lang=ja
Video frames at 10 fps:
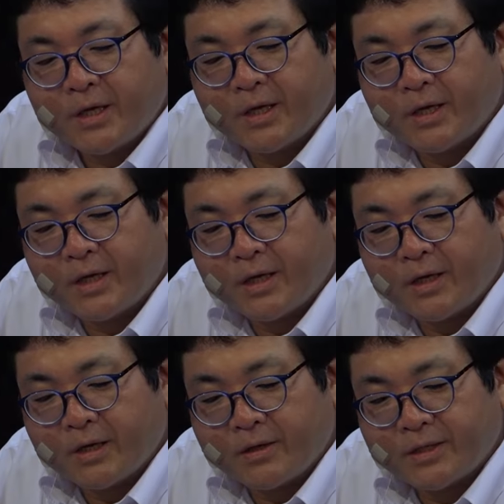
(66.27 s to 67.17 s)

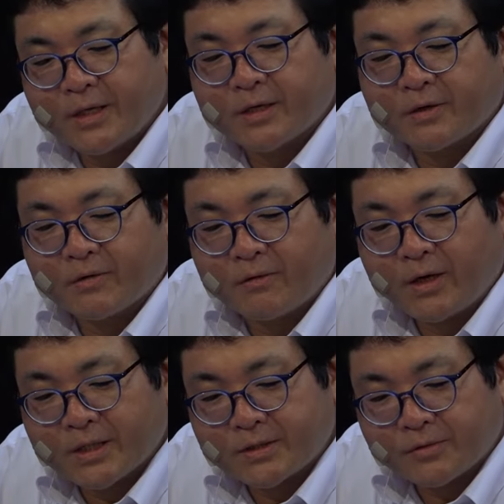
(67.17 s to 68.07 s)
えー、非電化区間を
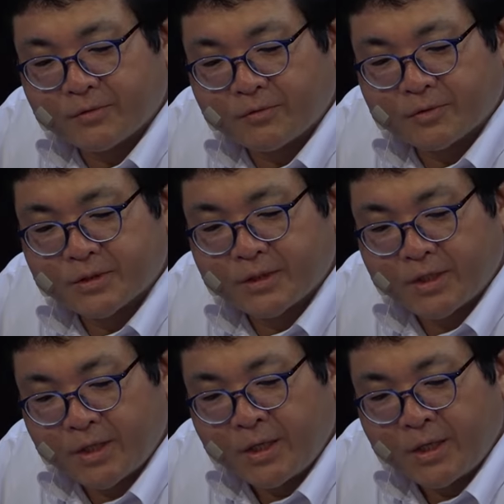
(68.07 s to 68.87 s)
走るという方式でね